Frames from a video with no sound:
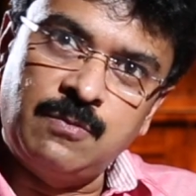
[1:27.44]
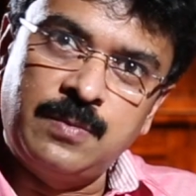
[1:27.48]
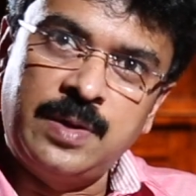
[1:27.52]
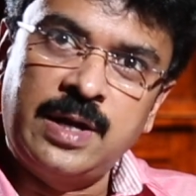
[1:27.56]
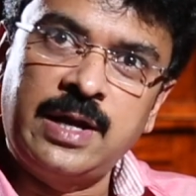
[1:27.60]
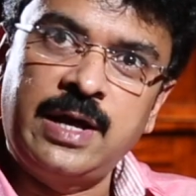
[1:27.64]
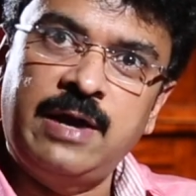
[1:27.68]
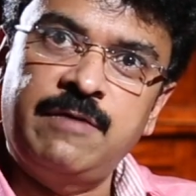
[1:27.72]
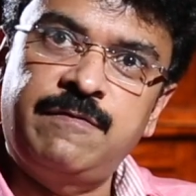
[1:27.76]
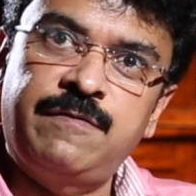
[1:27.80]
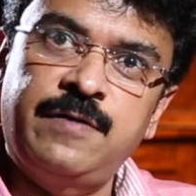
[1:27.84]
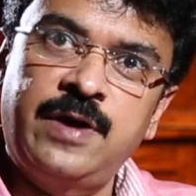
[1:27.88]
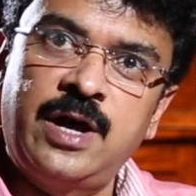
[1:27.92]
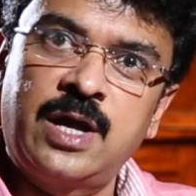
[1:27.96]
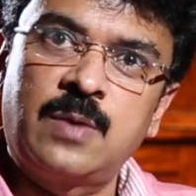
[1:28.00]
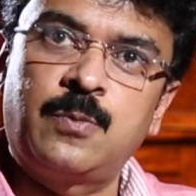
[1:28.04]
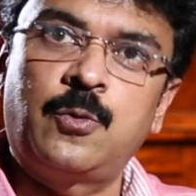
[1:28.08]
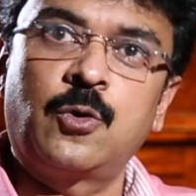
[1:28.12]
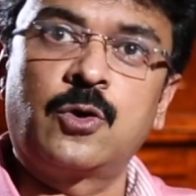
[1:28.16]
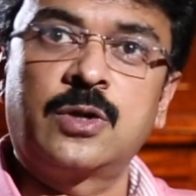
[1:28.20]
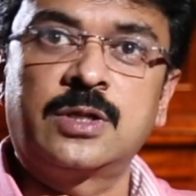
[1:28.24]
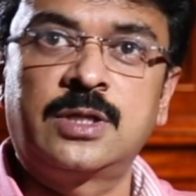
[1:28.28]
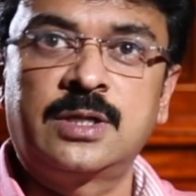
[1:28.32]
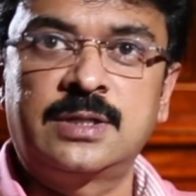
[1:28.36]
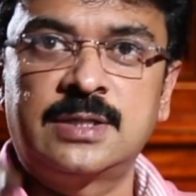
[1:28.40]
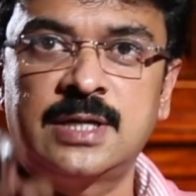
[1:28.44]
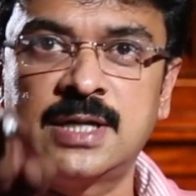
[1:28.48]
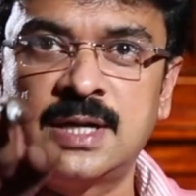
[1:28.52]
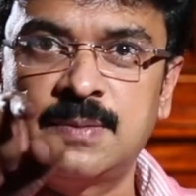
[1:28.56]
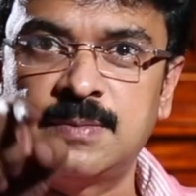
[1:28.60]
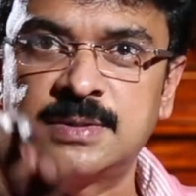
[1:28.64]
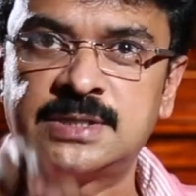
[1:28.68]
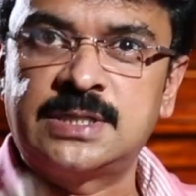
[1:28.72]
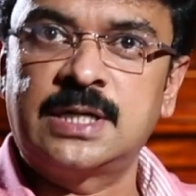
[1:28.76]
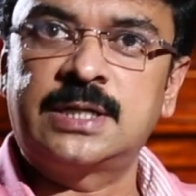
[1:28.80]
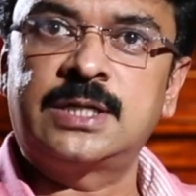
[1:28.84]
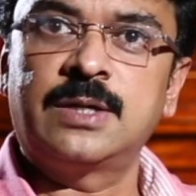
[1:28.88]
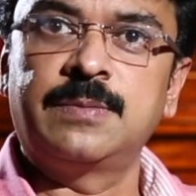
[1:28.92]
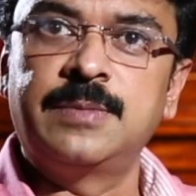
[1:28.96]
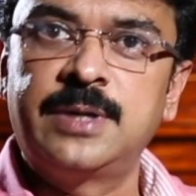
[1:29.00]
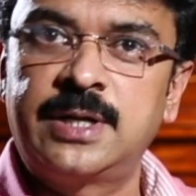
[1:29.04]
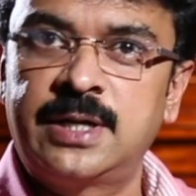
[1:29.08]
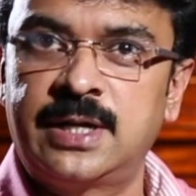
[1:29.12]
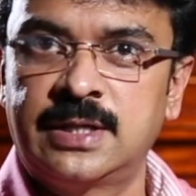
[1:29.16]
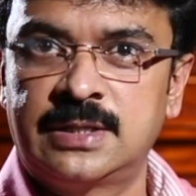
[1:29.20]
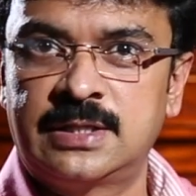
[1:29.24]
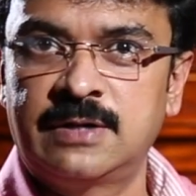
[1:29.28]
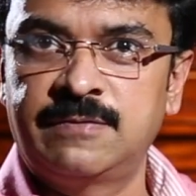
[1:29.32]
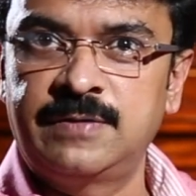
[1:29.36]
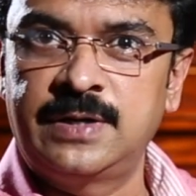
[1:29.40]
அவன் மேலே எஃப்ஐஆர் போடுறதுக்கு தான் நம்ம சட்டம்
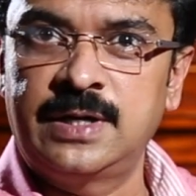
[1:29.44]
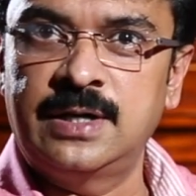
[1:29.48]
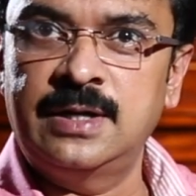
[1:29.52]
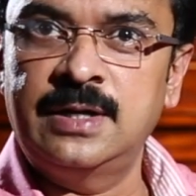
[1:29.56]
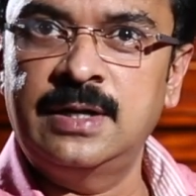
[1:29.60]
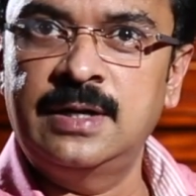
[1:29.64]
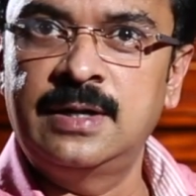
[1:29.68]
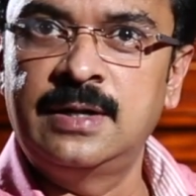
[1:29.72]
இருக்கே தவிர